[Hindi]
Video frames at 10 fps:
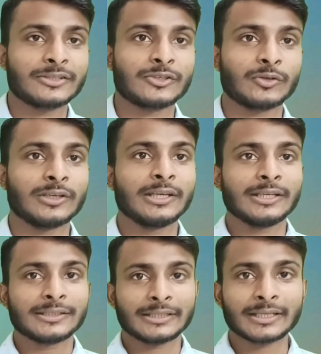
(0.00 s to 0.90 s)
अच्छे होंगे
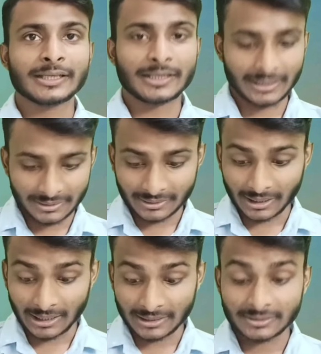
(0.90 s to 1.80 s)
देखिए गाइज
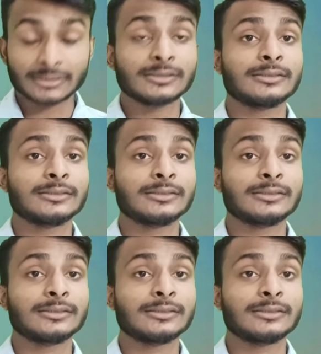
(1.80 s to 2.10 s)
आज